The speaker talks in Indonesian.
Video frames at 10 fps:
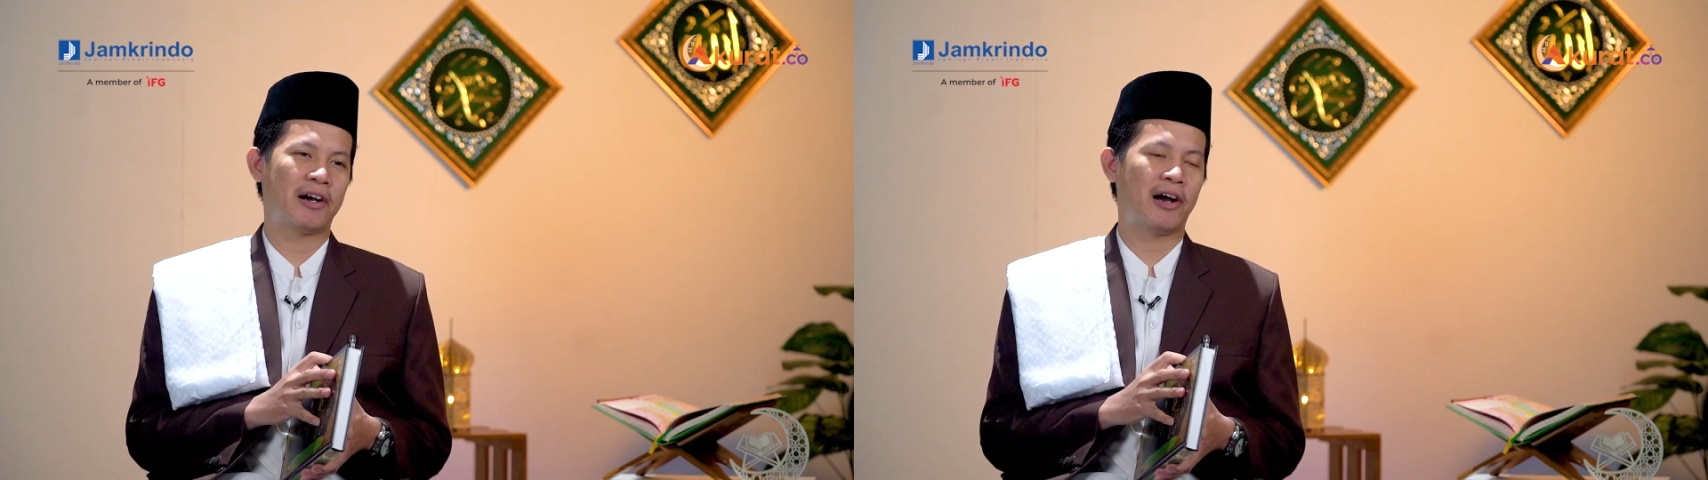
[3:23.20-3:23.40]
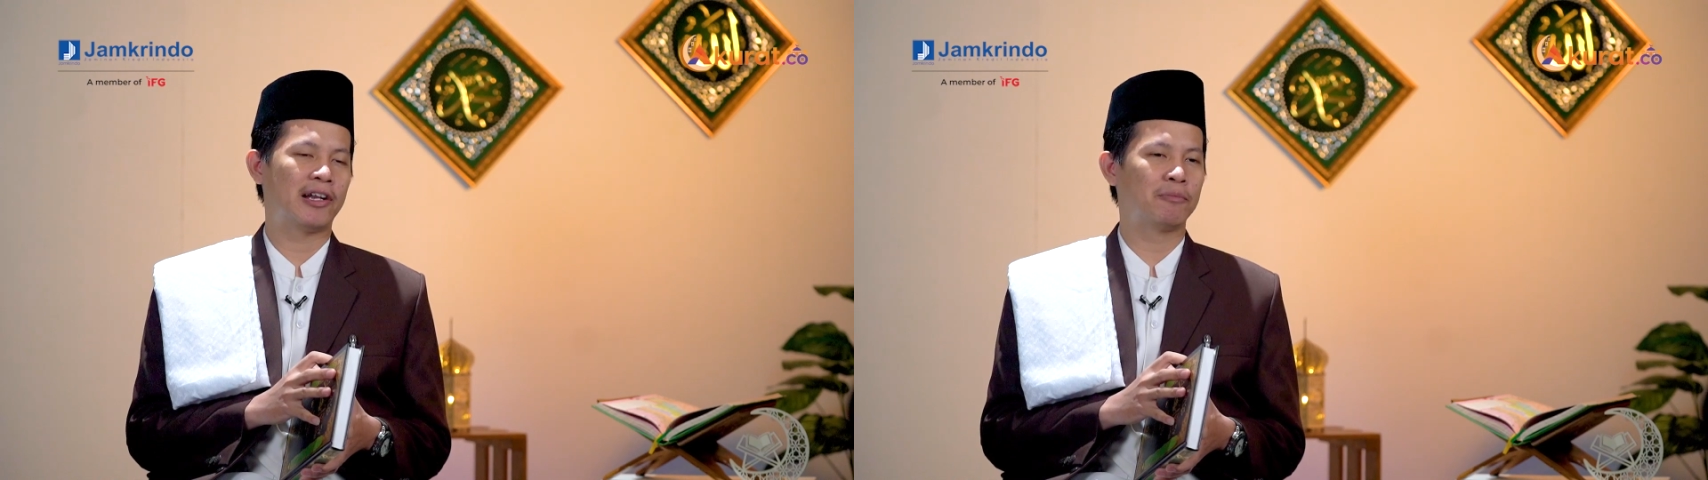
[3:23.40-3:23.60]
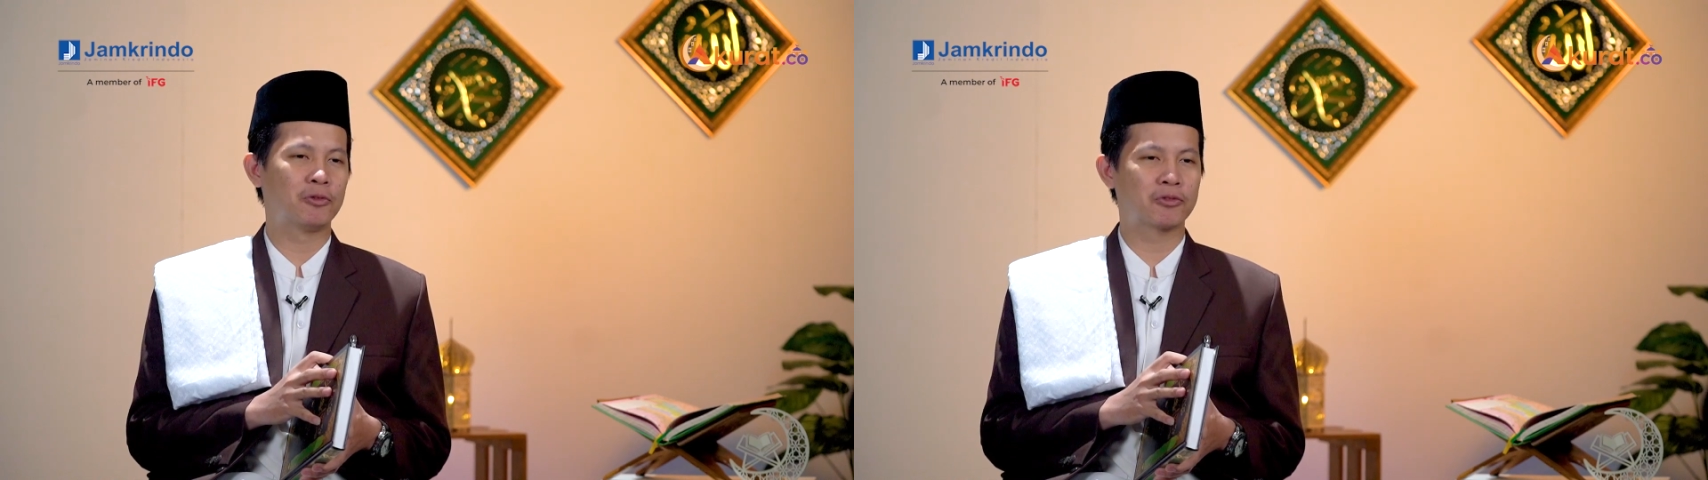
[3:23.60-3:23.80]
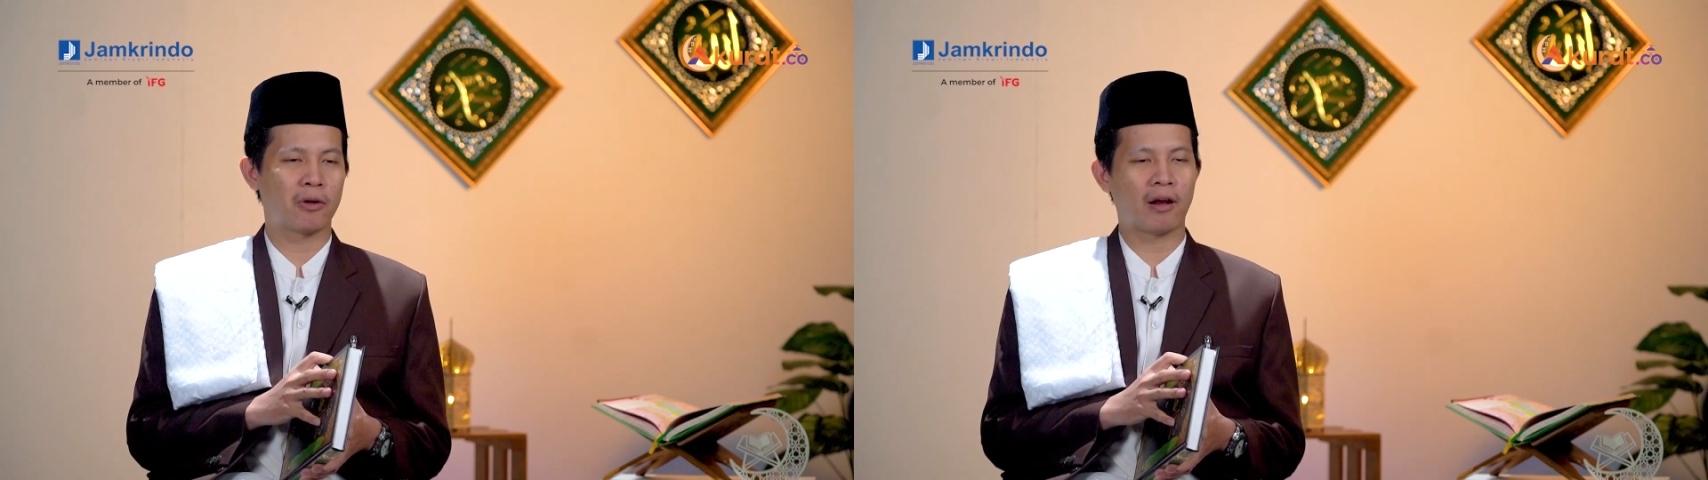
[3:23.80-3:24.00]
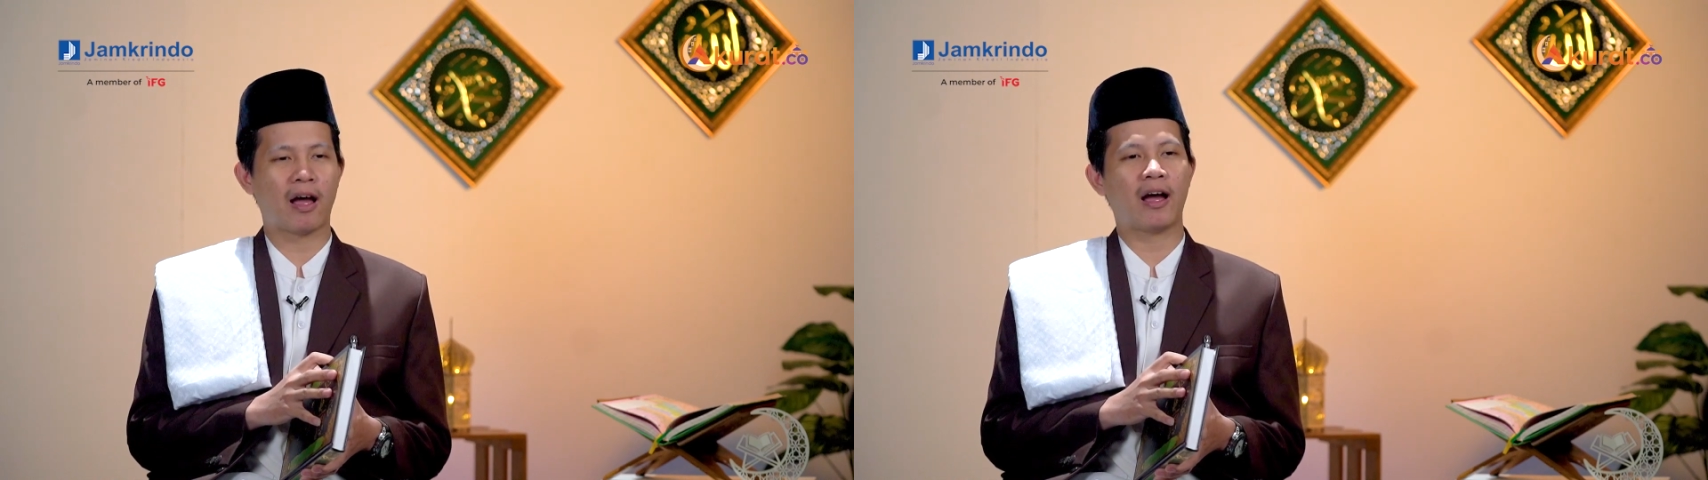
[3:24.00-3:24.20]
ada
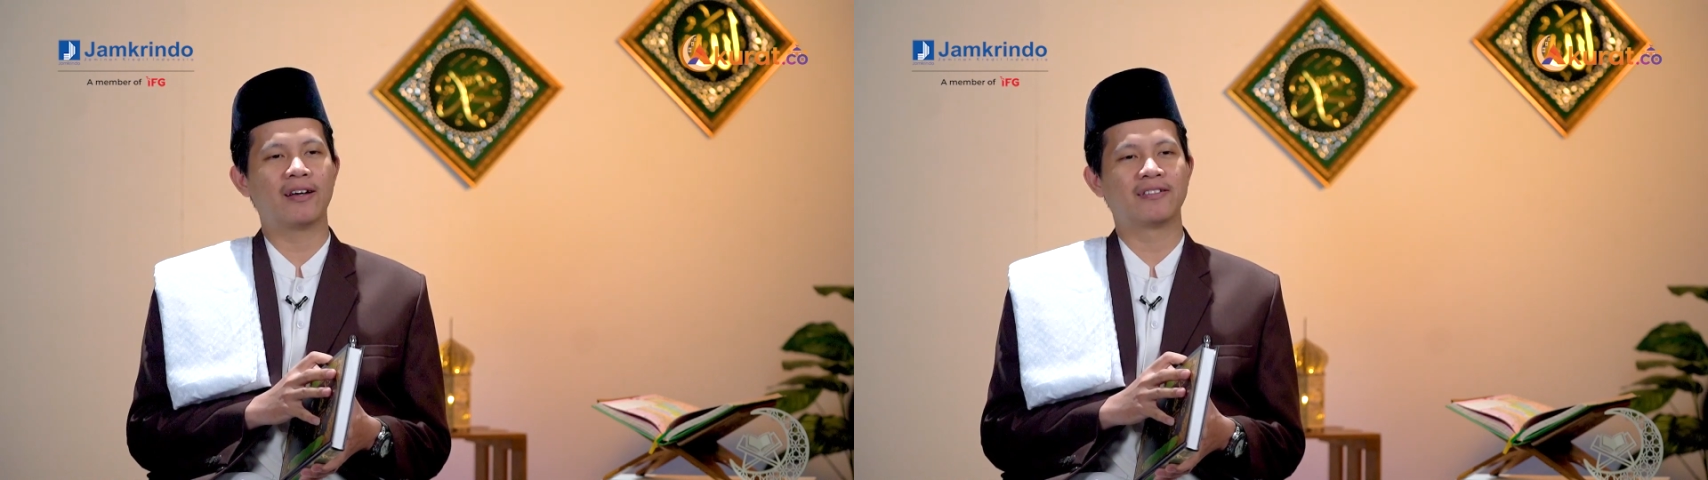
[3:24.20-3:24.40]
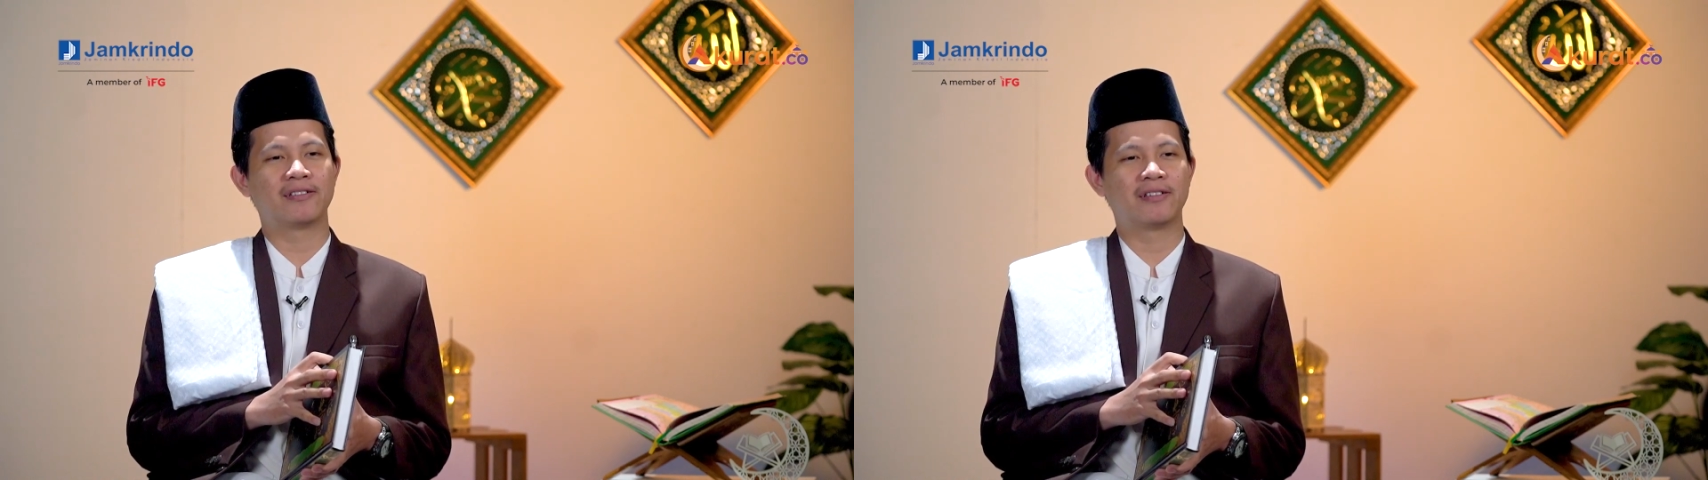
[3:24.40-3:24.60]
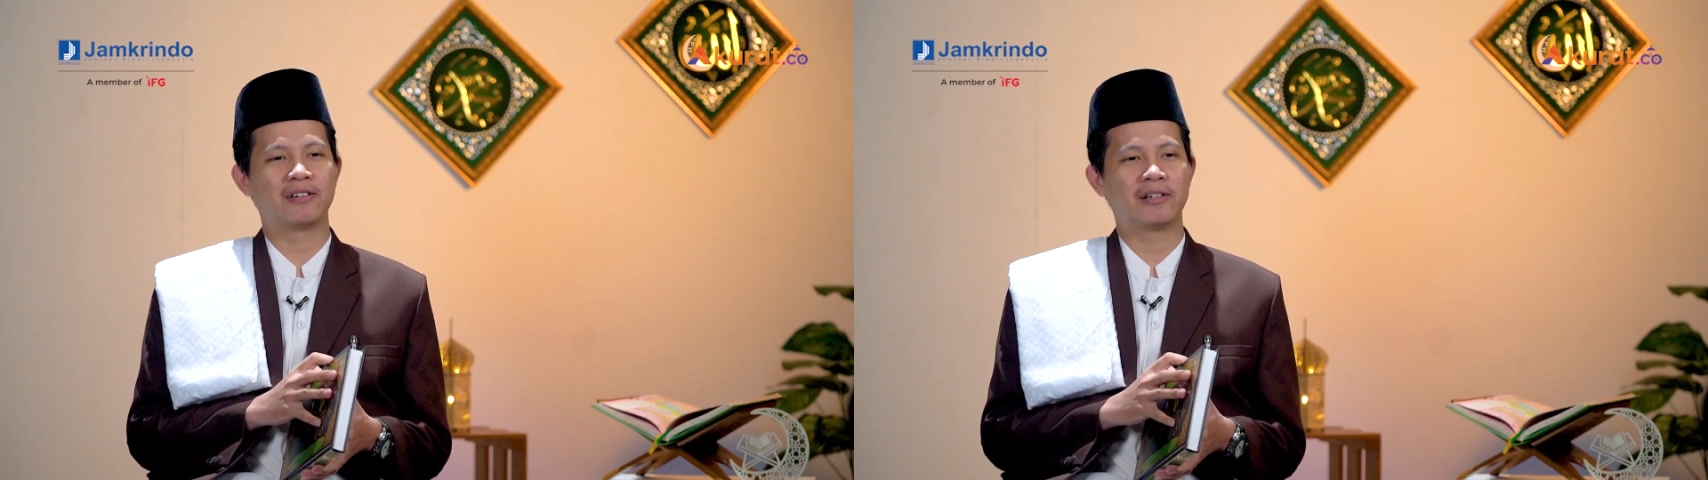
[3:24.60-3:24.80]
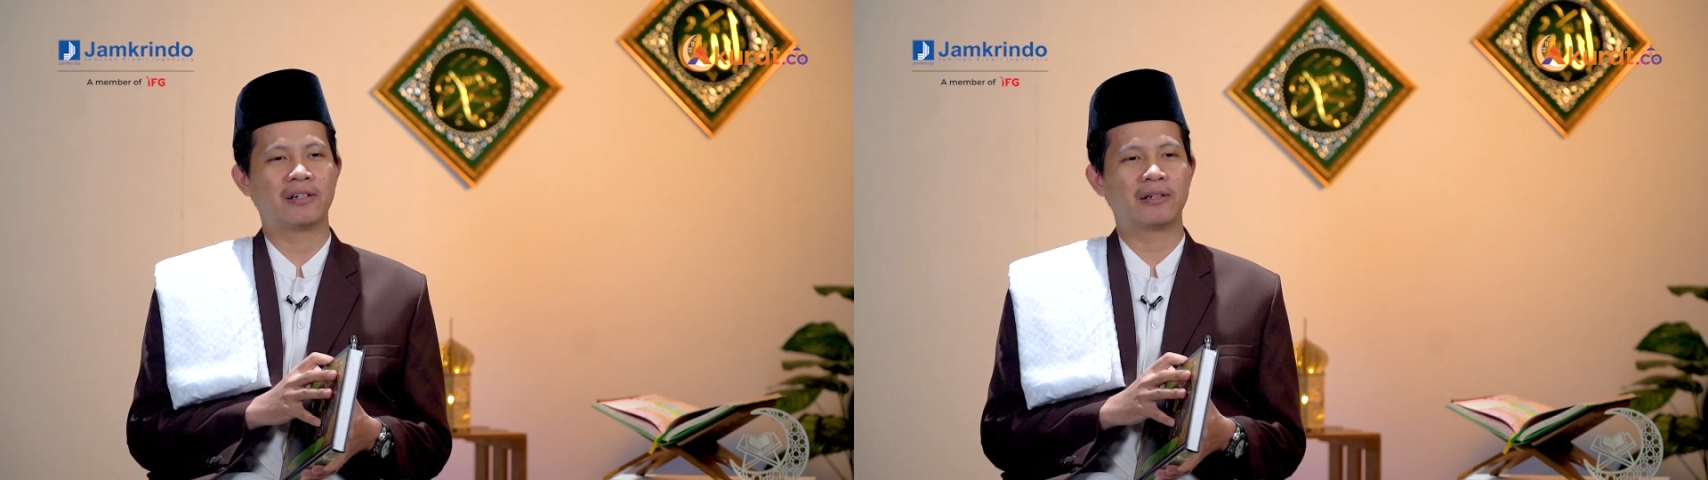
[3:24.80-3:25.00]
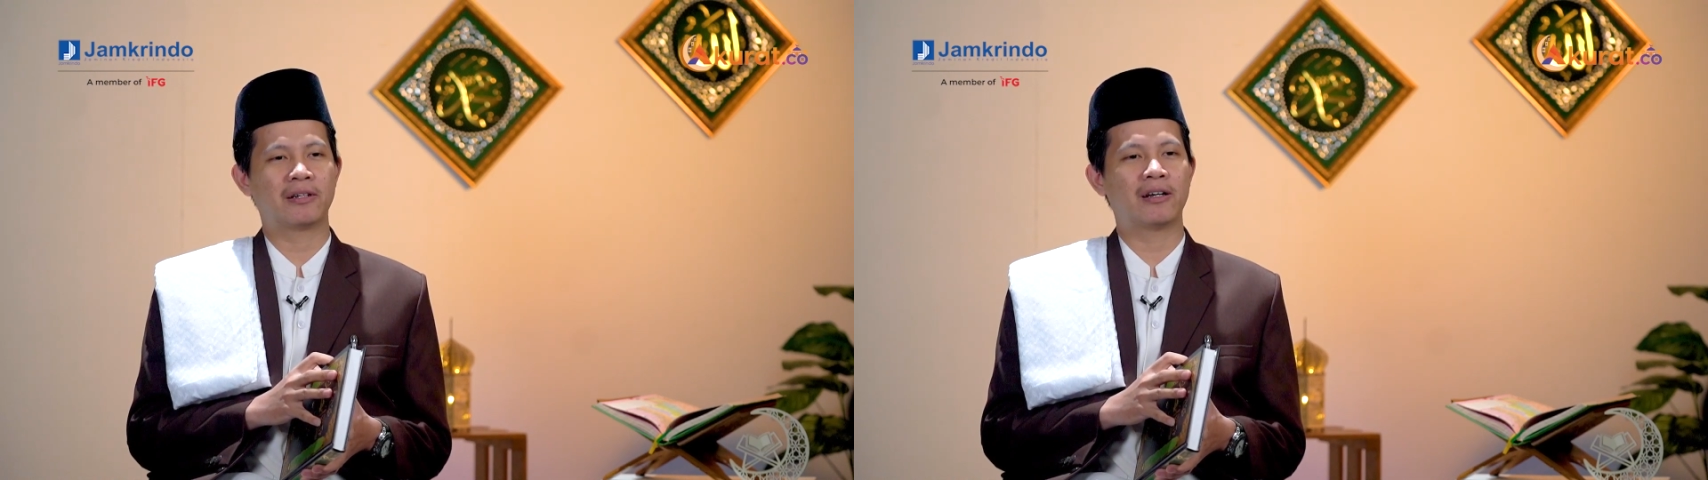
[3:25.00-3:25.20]
musola
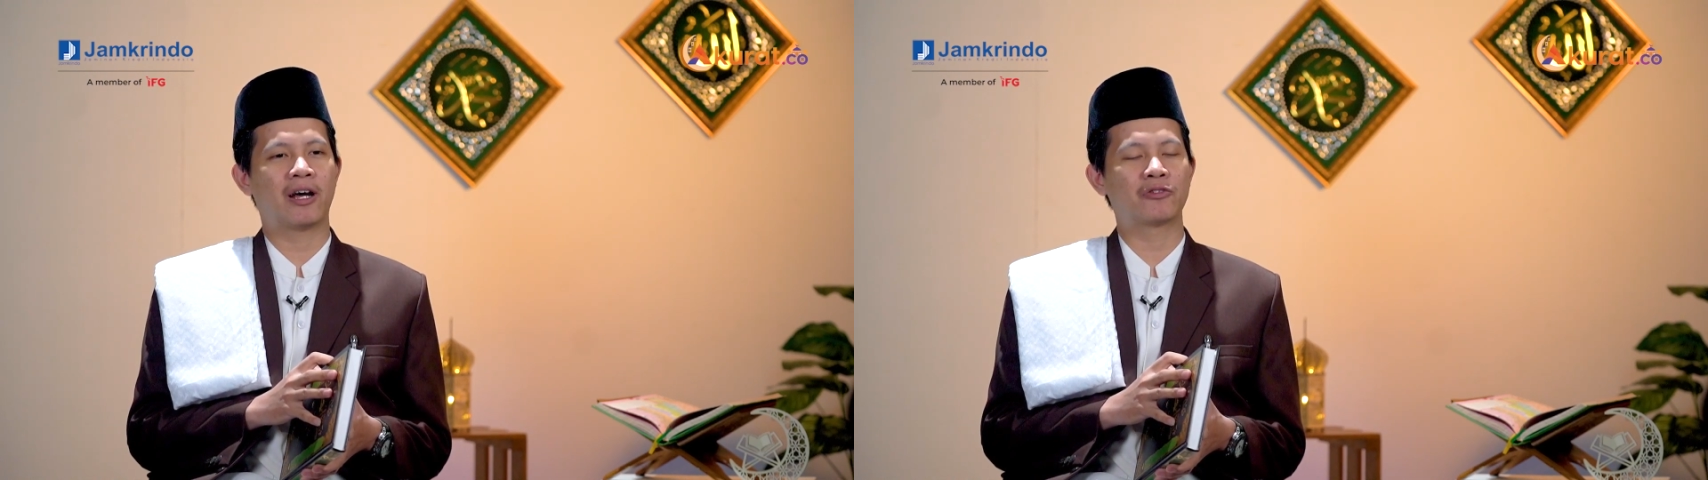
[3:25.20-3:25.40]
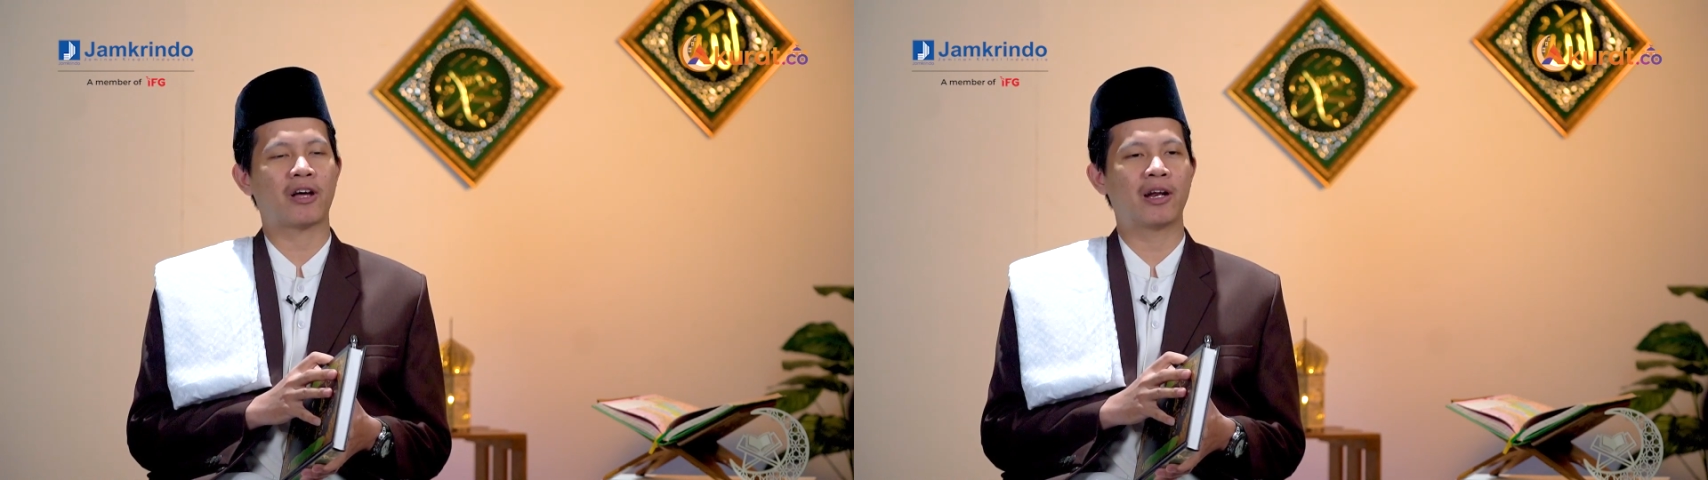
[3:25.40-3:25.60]
tadarus